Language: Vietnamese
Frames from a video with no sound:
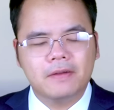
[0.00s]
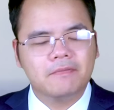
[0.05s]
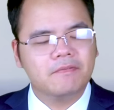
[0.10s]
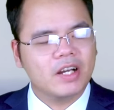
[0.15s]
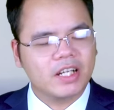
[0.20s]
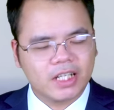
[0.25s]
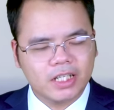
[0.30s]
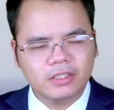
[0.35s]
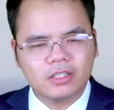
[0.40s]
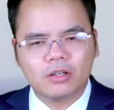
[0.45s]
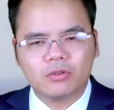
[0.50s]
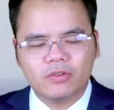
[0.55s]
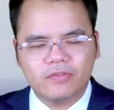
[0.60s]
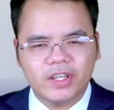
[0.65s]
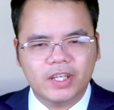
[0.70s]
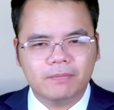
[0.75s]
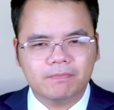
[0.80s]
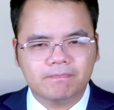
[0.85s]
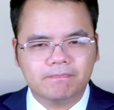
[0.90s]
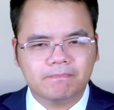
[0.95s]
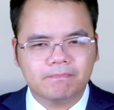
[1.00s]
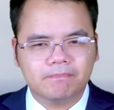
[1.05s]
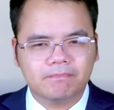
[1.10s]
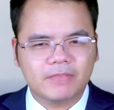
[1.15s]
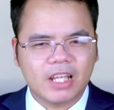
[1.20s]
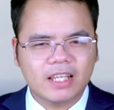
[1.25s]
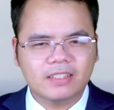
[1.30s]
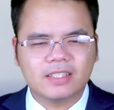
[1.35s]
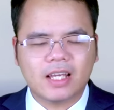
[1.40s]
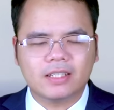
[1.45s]
Và kính thưa quý vị,
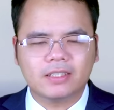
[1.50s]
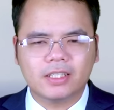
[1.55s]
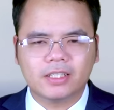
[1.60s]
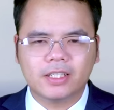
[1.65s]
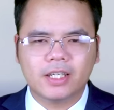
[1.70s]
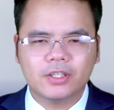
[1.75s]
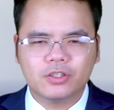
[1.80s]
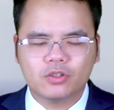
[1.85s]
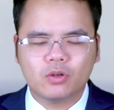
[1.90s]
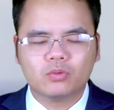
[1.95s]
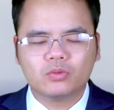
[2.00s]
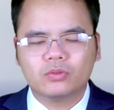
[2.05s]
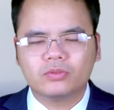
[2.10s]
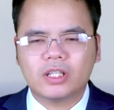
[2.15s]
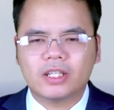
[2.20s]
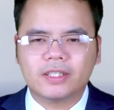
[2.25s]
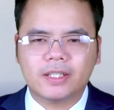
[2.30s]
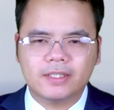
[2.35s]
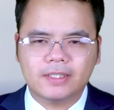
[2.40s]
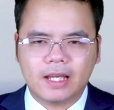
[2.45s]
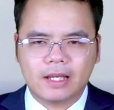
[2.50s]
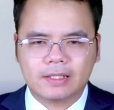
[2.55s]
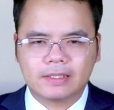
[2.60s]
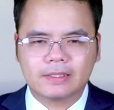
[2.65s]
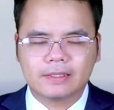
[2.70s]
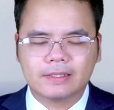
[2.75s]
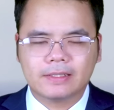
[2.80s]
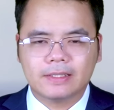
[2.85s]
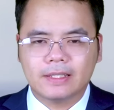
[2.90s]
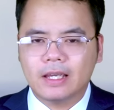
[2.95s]
đánh giá tình hình chung chúng ta thấy rằng
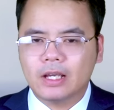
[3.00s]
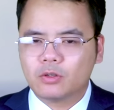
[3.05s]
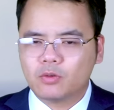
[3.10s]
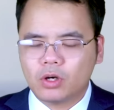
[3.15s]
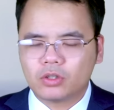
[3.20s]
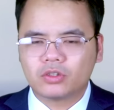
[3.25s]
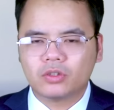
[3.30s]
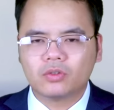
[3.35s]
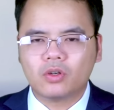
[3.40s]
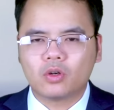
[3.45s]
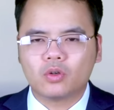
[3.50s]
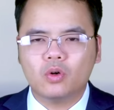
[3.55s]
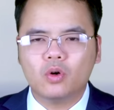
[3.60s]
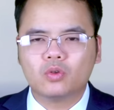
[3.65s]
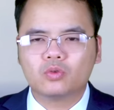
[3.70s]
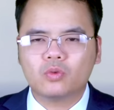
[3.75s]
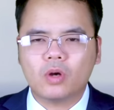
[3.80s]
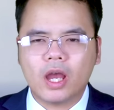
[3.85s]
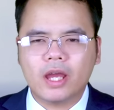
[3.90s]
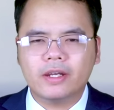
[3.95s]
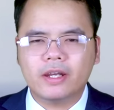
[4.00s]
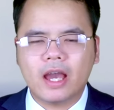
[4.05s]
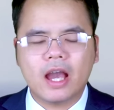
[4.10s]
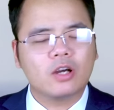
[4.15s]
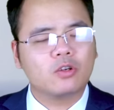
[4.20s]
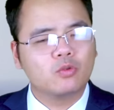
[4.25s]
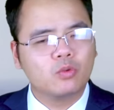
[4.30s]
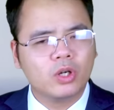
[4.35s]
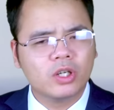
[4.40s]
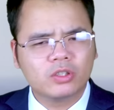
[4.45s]
cuộc xung đột Ukraine
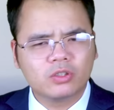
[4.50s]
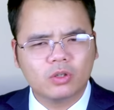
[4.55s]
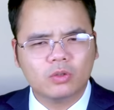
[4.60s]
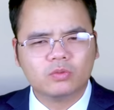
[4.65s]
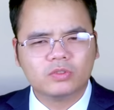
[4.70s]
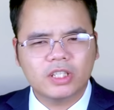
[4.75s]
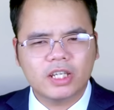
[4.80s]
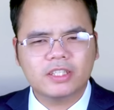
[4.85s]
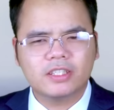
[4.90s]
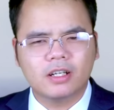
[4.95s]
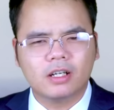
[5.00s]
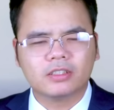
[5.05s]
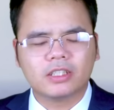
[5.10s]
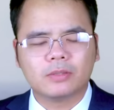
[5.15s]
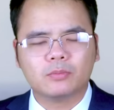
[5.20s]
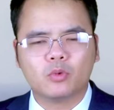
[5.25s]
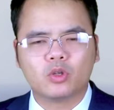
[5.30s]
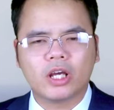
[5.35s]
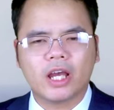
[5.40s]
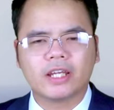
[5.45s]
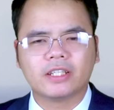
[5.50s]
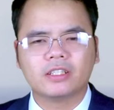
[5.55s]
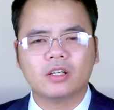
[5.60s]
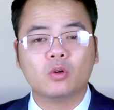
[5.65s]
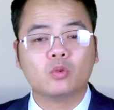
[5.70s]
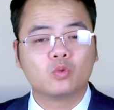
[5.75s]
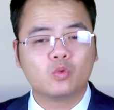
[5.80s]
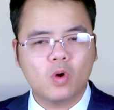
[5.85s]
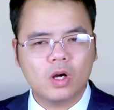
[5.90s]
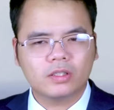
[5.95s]
cuối cùng sẽ trở thành một hành
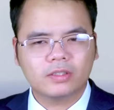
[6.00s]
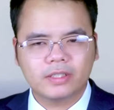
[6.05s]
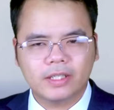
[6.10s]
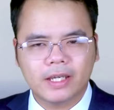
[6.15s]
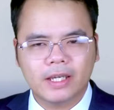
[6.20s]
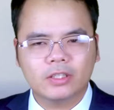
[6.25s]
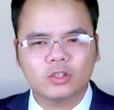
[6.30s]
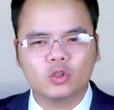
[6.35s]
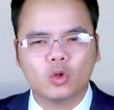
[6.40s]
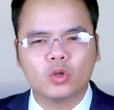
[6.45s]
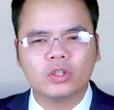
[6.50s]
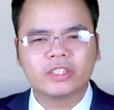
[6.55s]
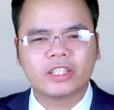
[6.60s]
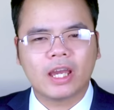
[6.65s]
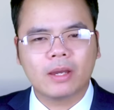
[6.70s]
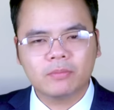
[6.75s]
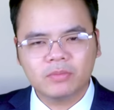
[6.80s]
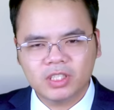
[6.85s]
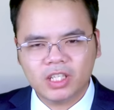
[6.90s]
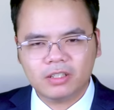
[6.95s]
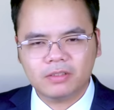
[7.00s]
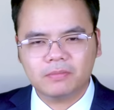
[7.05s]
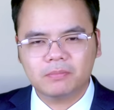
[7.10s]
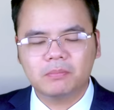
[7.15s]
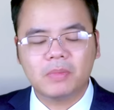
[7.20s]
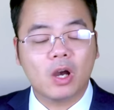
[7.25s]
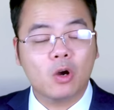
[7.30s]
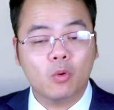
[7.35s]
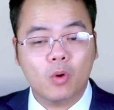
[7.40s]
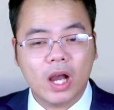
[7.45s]
động quốc tế tốn kém nhất
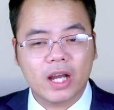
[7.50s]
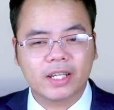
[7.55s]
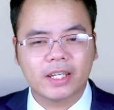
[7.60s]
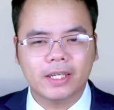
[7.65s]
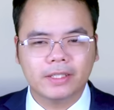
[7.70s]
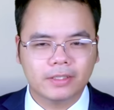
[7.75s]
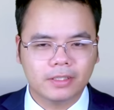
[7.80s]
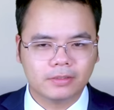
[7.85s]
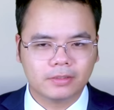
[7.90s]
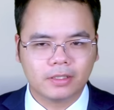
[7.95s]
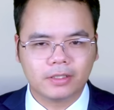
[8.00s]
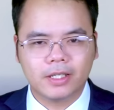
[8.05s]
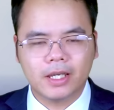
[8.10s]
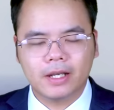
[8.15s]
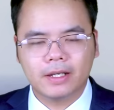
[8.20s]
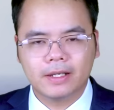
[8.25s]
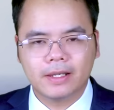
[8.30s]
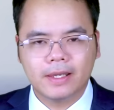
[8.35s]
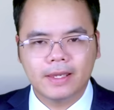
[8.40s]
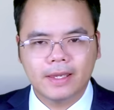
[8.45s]
mà Hoa Kỳ từng thực hiện.